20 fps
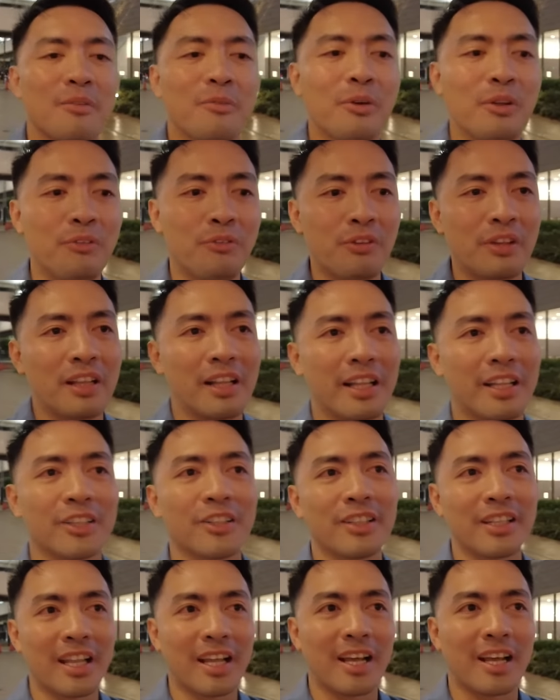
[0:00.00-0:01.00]
we feel
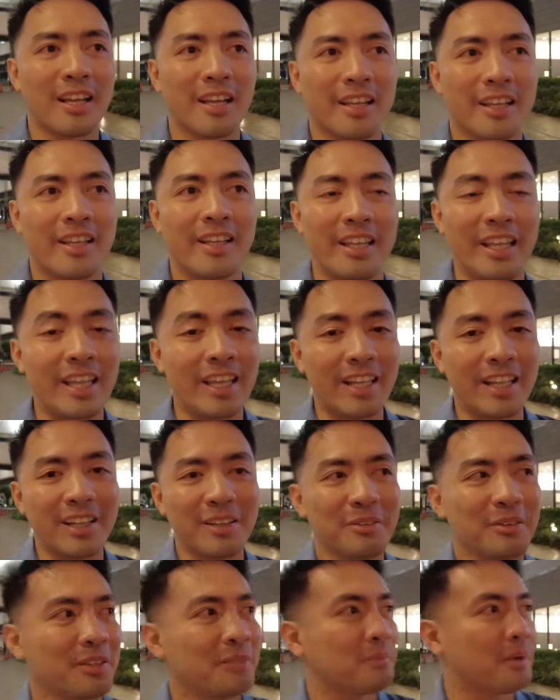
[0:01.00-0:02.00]
ano na, ill.